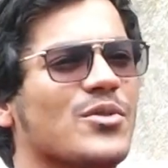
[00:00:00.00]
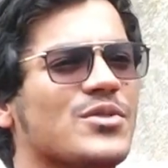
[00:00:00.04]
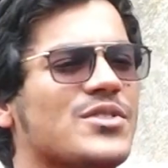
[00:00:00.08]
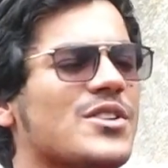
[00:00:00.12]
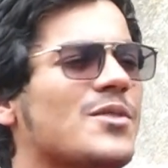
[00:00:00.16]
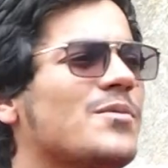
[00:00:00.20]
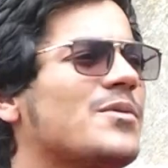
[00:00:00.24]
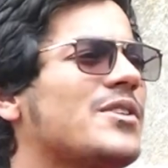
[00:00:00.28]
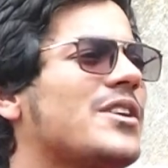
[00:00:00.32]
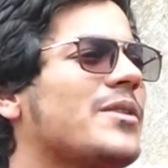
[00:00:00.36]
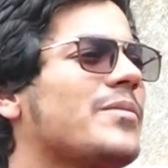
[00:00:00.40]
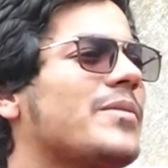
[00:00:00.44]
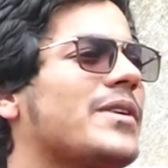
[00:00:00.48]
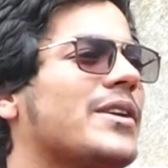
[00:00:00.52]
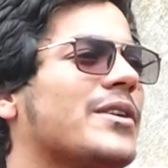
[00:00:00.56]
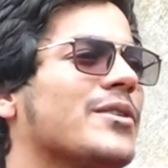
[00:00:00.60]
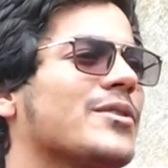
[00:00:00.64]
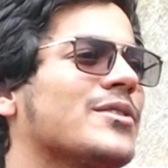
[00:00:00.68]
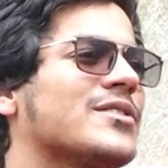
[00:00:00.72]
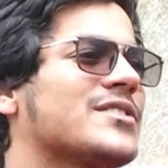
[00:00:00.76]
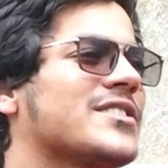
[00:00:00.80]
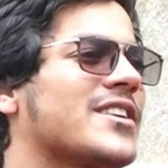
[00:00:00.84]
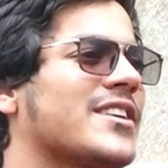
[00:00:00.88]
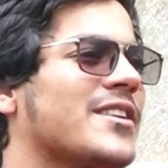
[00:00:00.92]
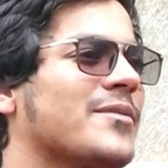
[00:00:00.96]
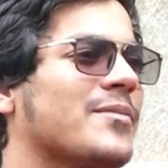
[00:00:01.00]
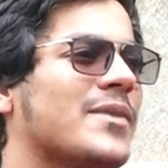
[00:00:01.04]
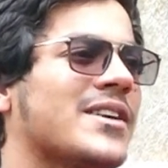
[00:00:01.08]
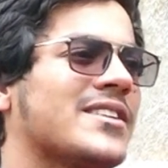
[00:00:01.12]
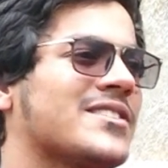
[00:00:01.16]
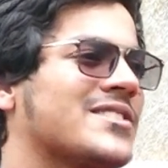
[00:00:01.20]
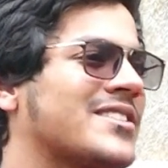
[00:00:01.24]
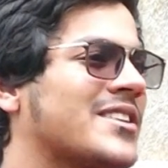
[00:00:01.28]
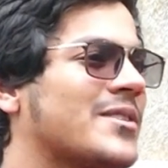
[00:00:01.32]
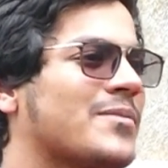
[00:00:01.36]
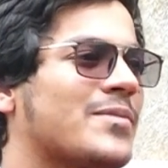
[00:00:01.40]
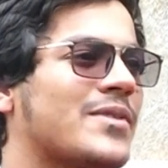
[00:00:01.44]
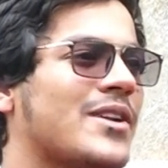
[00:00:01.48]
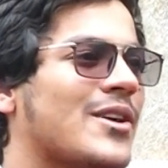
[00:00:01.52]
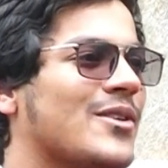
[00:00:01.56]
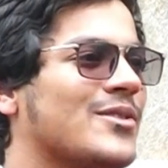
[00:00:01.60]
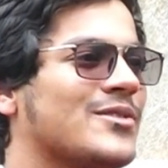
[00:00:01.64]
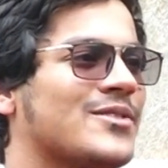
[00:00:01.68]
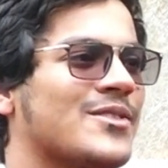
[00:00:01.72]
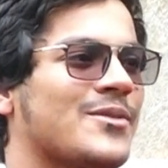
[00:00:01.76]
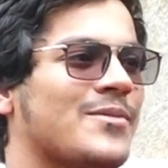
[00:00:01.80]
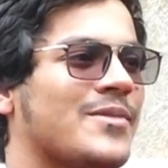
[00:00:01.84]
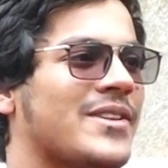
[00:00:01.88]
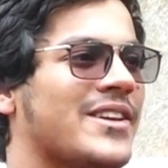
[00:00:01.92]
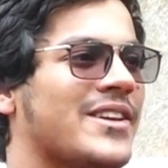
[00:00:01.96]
అవసరం ఉంటే పెట్టుకోవచ్చు అండి మా స్క్రిప్ట్లో అవసరం